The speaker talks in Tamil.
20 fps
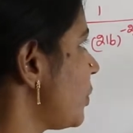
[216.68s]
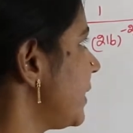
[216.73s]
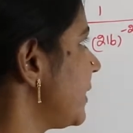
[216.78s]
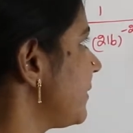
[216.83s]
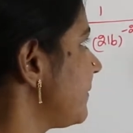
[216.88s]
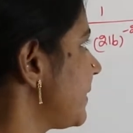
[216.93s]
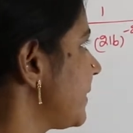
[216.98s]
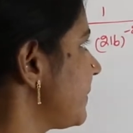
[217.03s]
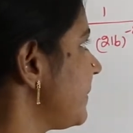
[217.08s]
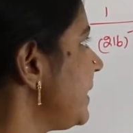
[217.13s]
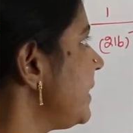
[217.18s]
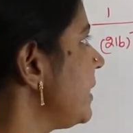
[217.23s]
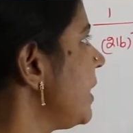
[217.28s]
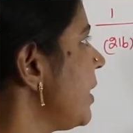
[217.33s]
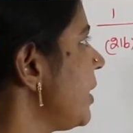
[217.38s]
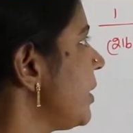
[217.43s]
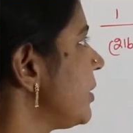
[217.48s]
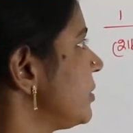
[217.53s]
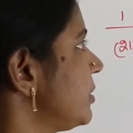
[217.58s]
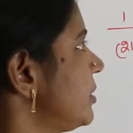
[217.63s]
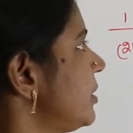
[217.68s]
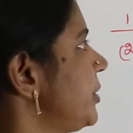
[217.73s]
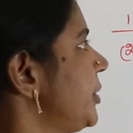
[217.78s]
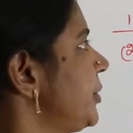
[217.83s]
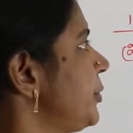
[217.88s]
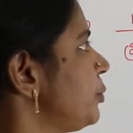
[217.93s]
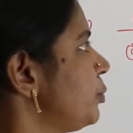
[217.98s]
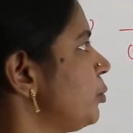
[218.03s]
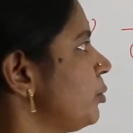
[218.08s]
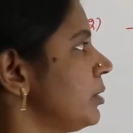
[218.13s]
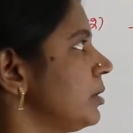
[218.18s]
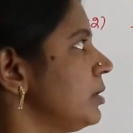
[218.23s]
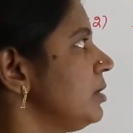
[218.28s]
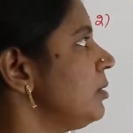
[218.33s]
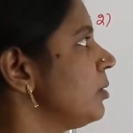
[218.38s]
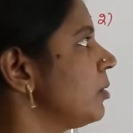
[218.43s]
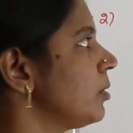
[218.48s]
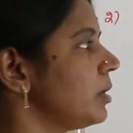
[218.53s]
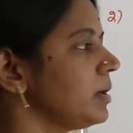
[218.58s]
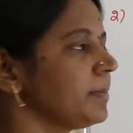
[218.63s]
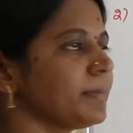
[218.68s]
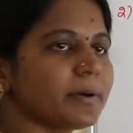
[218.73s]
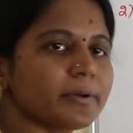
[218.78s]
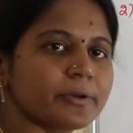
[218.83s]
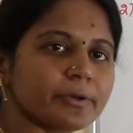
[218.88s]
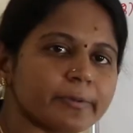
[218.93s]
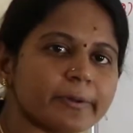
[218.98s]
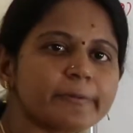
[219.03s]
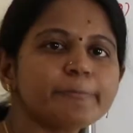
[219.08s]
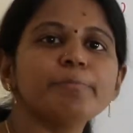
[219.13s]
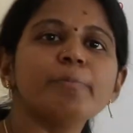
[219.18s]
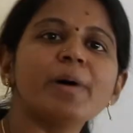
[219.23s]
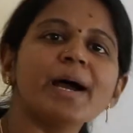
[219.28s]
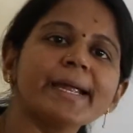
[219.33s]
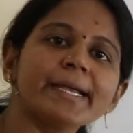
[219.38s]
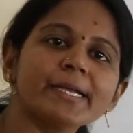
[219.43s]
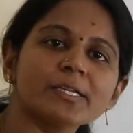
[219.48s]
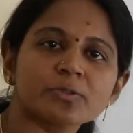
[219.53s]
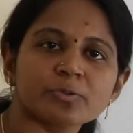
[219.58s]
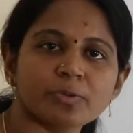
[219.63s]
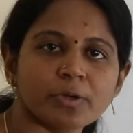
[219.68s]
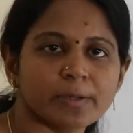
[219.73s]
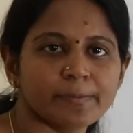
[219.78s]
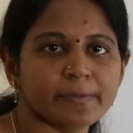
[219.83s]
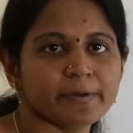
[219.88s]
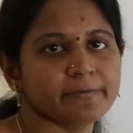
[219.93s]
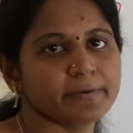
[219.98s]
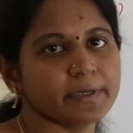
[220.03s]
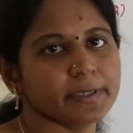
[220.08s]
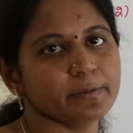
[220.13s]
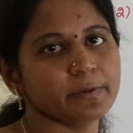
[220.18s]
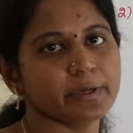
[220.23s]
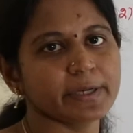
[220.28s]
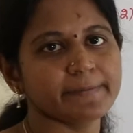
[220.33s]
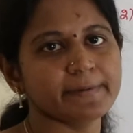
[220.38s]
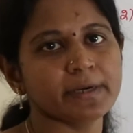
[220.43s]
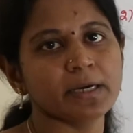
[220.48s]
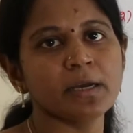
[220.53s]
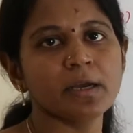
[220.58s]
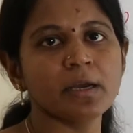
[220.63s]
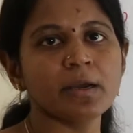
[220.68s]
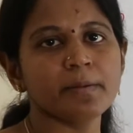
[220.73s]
ஒன் டிவைட் பை தேர்ட்டி டூ உண்டு ஹோல் பவர் டூ ஆஃப் மைனஸ் ஒன் பை ஃபைவ் ஓகேவா